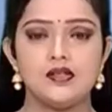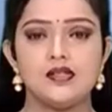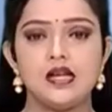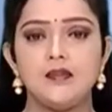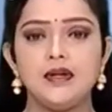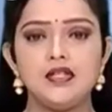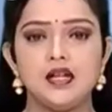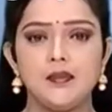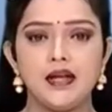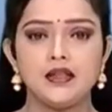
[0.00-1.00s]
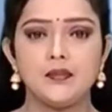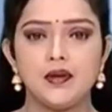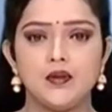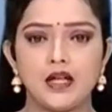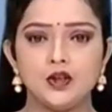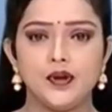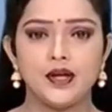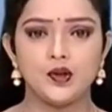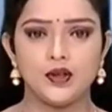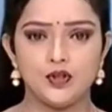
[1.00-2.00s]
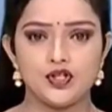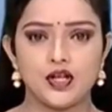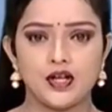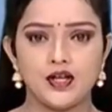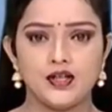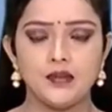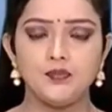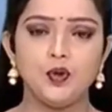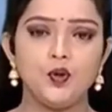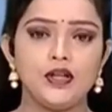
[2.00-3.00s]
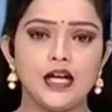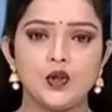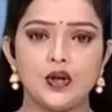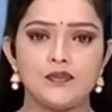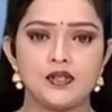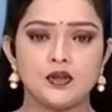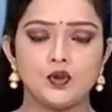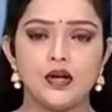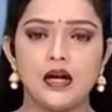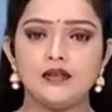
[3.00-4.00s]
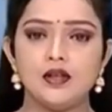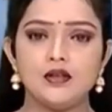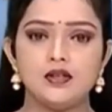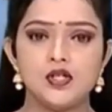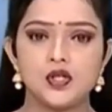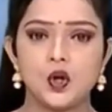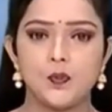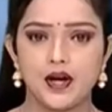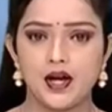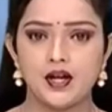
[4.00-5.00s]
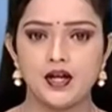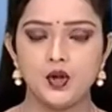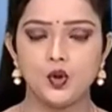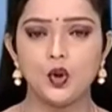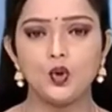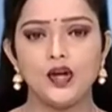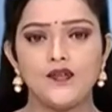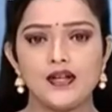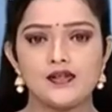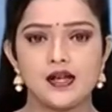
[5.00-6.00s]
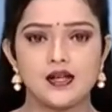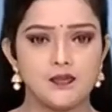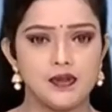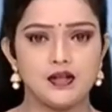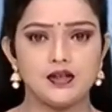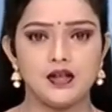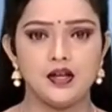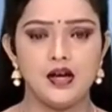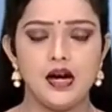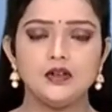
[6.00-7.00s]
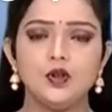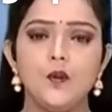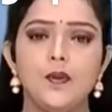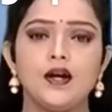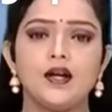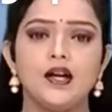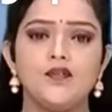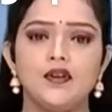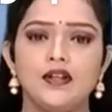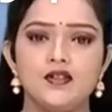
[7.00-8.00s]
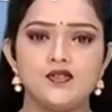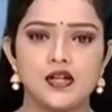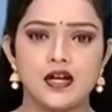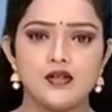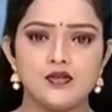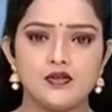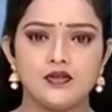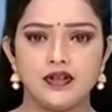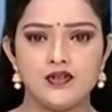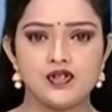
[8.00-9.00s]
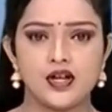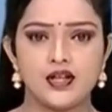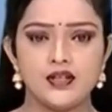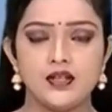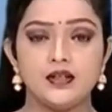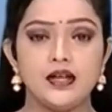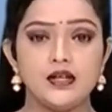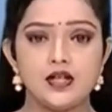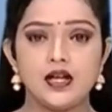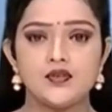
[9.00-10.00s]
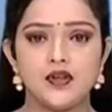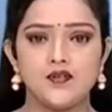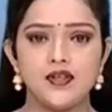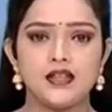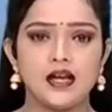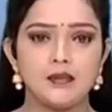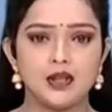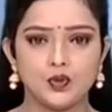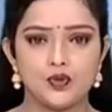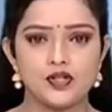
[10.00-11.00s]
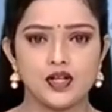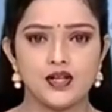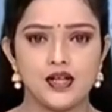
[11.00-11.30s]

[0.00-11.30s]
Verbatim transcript: సామాజిక మాధ్యమాలు అందుబాటులోకి వచ్చాక ఎప్పుడూ ఏదో అంశంతో అందరి దృష్టిలో పడాలని కోరుకునే వాళ్ళ సంఖ్య పెరిగింది అందులో భాగంగానే ఫిట్నెస్ ఛాలెంజ్ గ్రీన్ ఛాలెంజ్ కిక్ ఛాలెంజ్ వంటివి తెర మీదకు వచ్చాయి